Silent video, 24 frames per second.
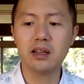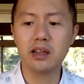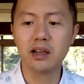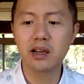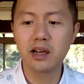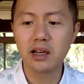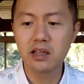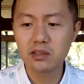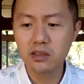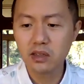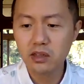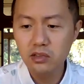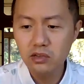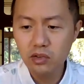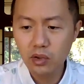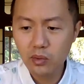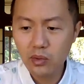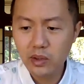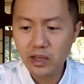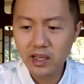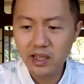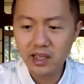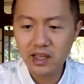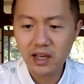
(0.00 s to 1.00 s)
你看这个
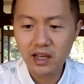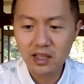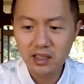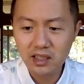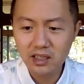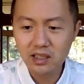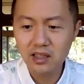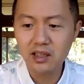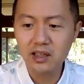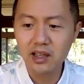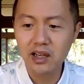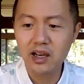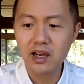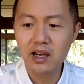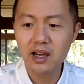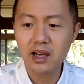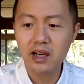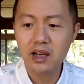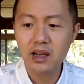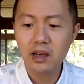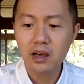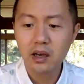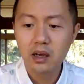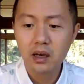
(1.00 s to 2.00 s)
周黑鸭一
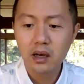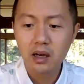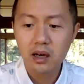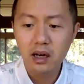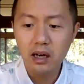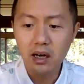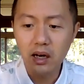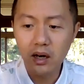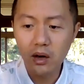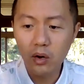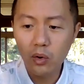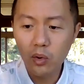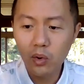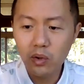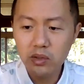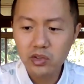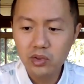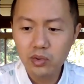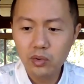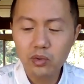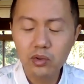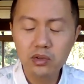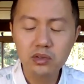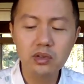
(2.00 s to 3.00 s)
年啊，或
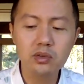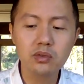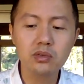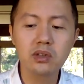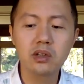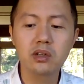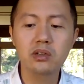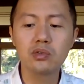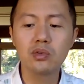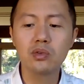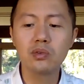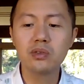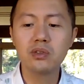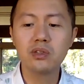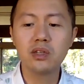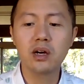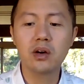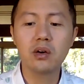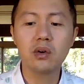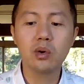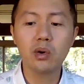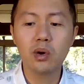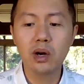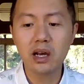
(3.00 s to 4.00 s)
就就这个促
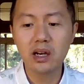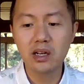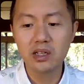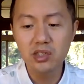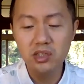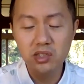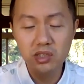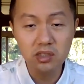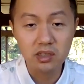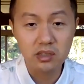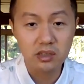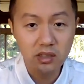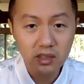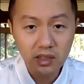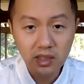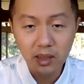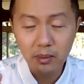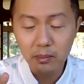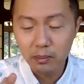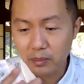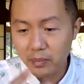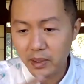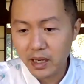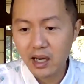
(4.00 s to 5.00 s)
销花了十
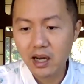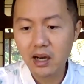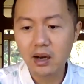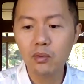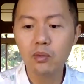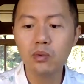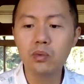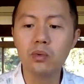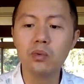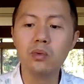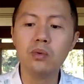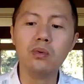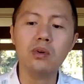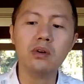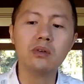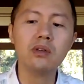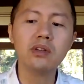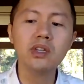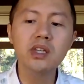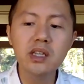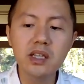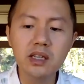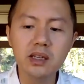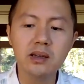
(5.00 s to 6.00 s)
点八五
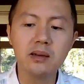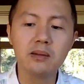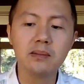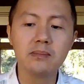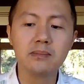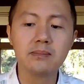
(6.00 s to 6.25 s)
亿，